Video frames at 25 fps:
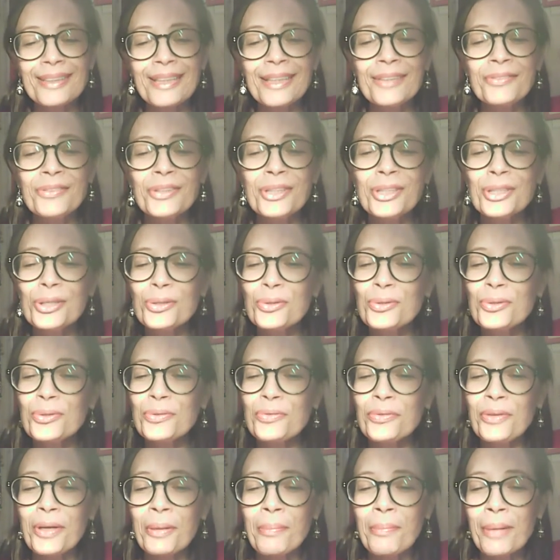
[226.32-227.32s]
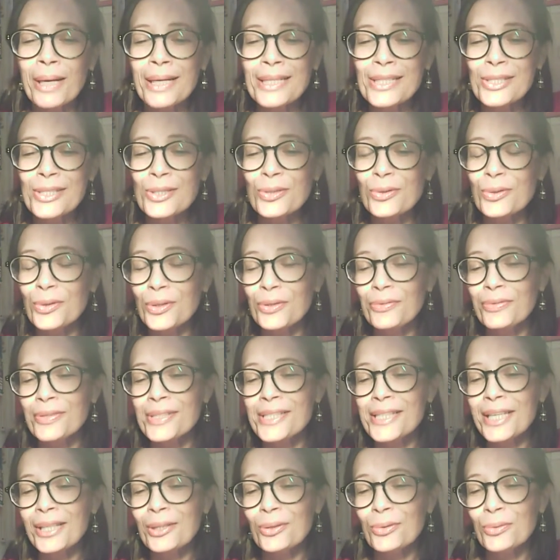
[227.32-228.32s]
вот эту информацию, и вы
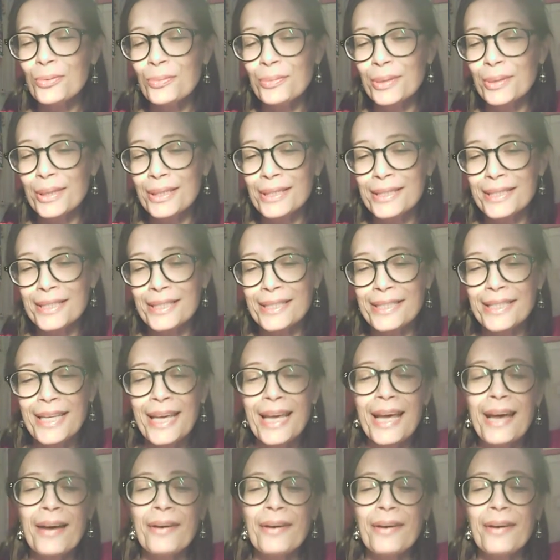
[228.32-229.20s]
задумаетесь,